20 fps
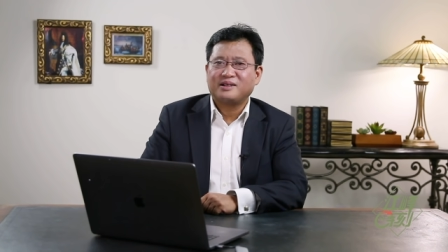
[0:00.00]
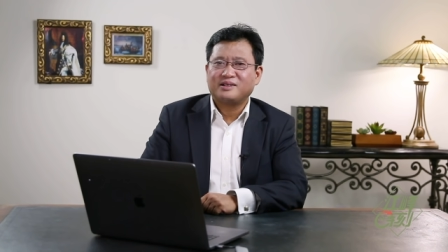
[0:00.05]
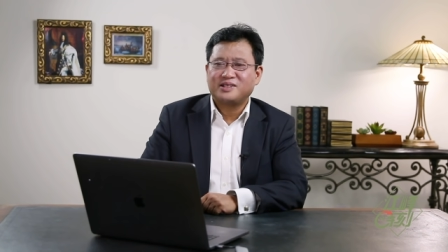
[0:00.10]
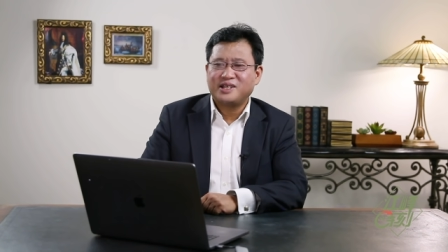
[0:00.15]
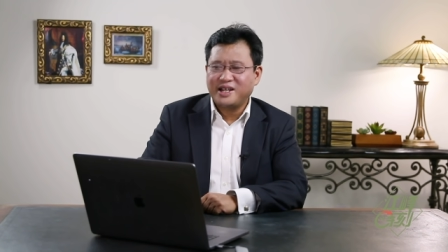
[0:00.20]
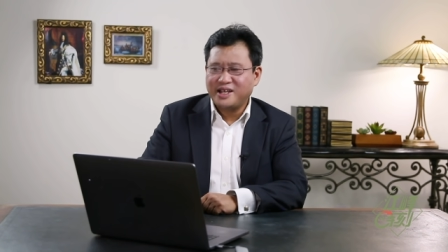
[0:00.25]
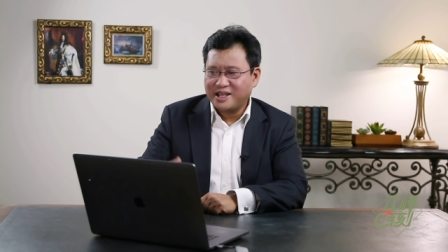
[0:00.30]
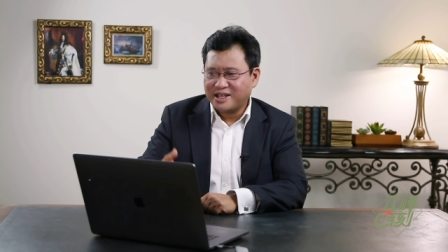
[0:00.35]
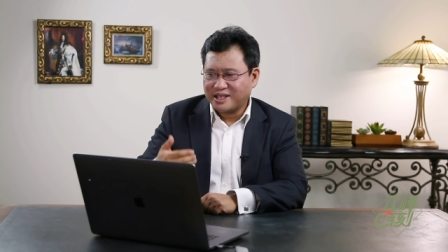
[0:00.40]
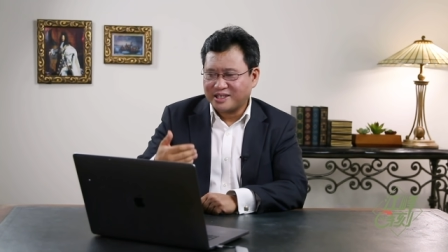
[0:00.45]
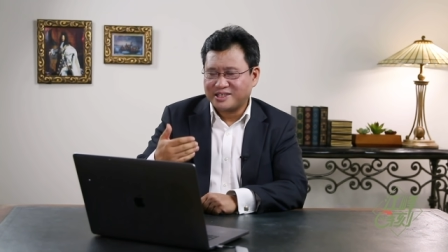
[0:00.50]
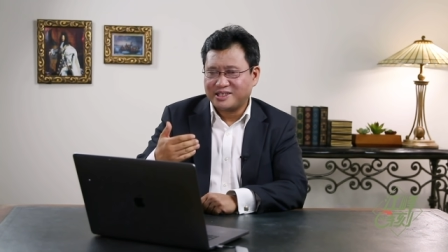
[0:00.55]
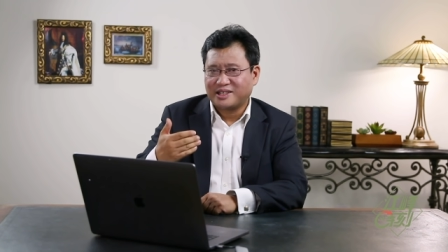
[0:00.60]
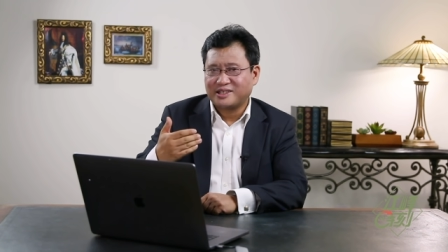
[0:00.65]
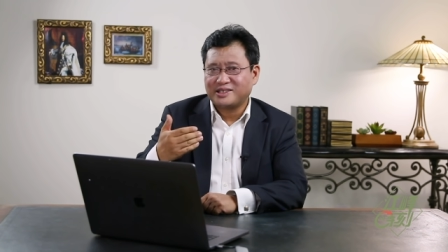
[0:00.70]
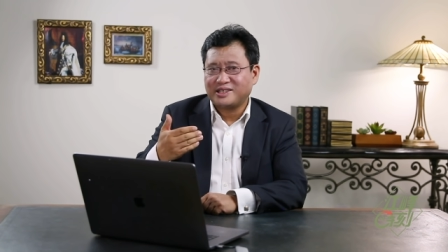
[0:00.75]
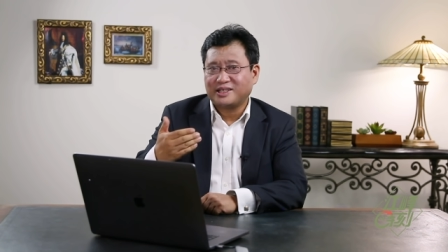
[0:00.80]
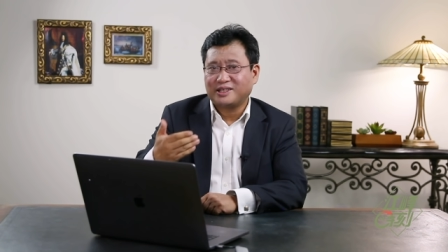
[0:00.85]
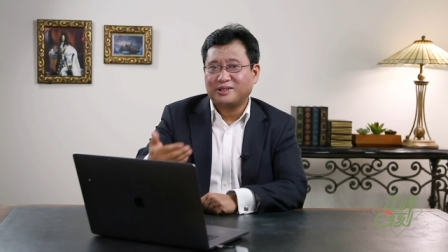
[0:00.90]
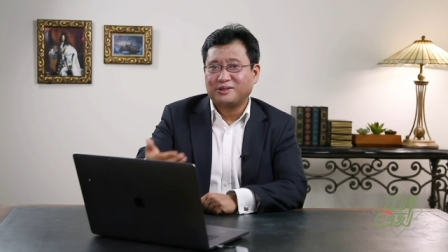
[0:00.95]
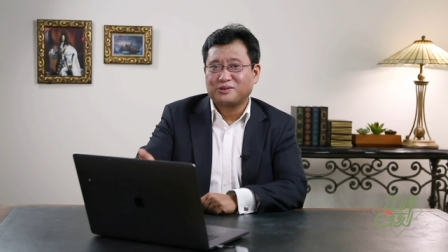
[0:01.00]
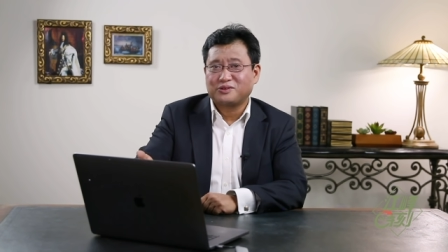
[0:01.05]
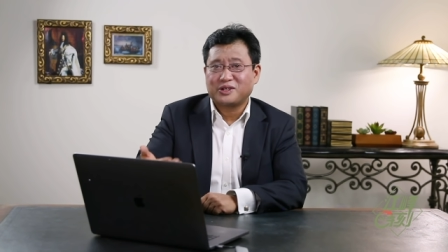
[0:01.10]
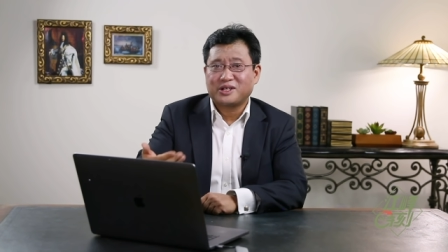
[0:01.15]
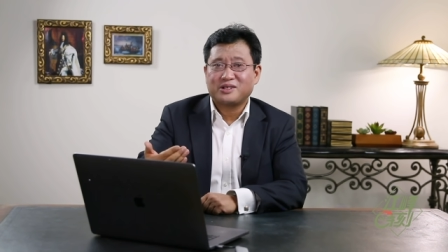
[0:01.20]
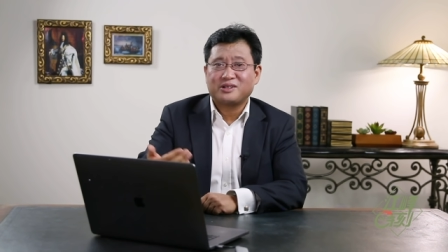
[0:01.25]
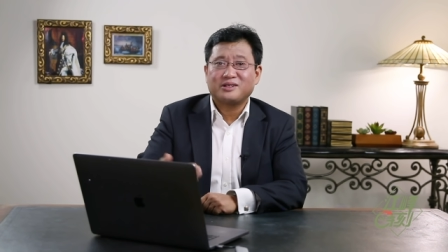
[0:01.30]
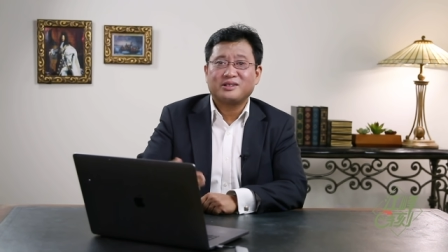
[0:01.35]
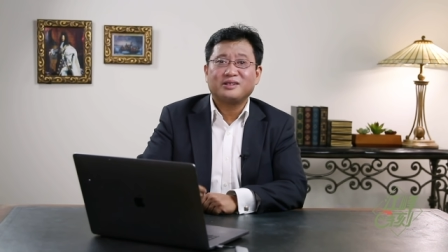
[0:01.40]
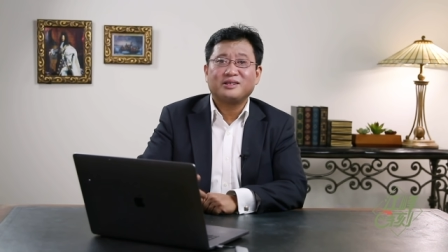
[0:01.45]
这个消息透露出
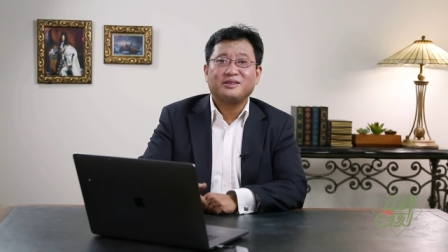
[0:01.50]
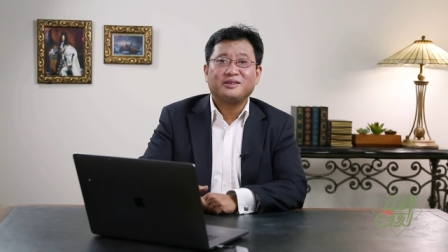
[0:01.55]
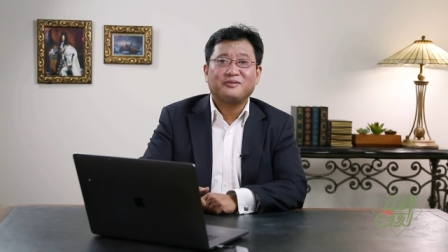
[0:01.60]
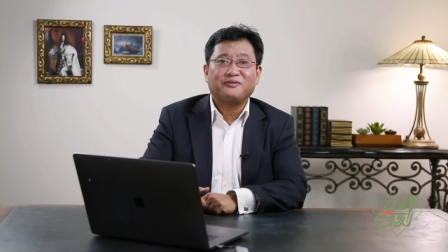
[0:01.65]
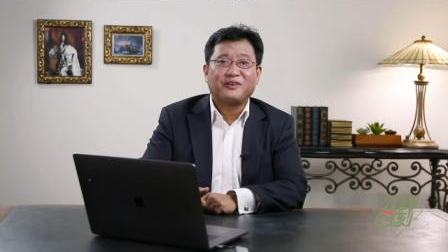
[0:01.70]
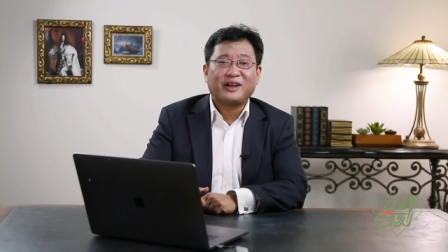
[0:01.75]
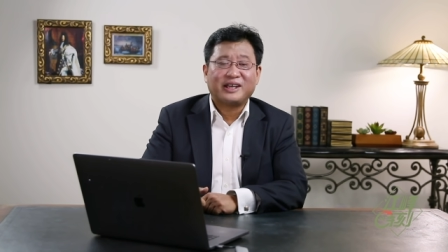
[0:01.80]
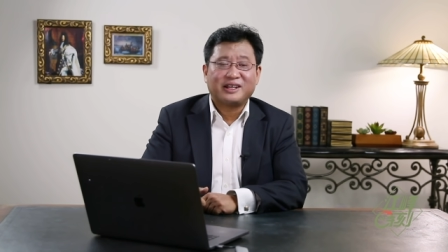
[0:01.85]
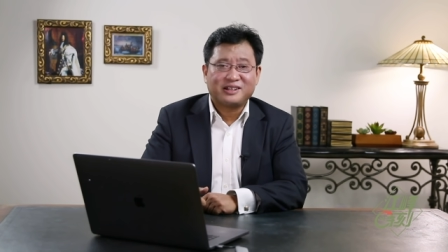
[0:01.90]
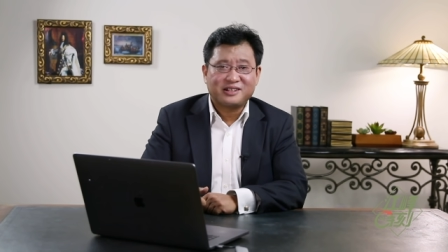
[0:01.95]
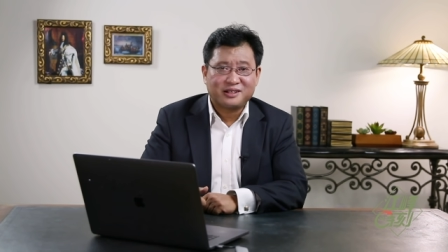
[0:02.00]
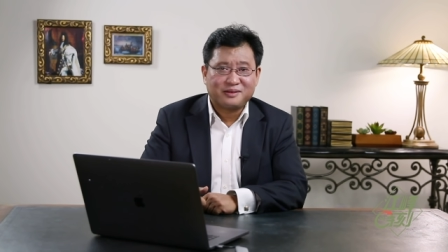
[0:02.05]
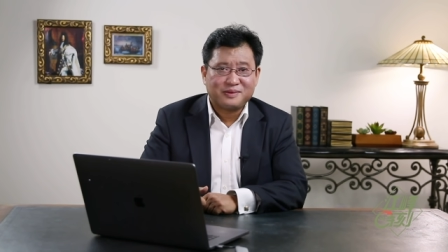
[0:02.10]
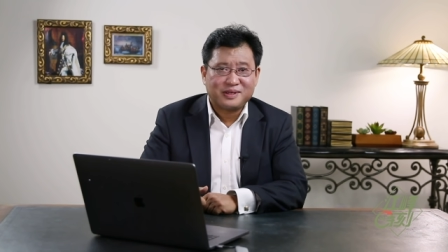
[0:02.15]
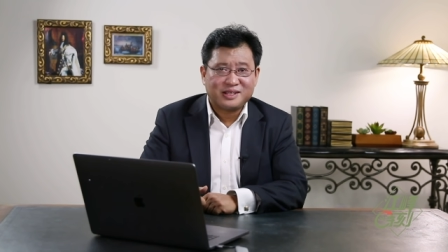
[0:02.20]
来，反映的什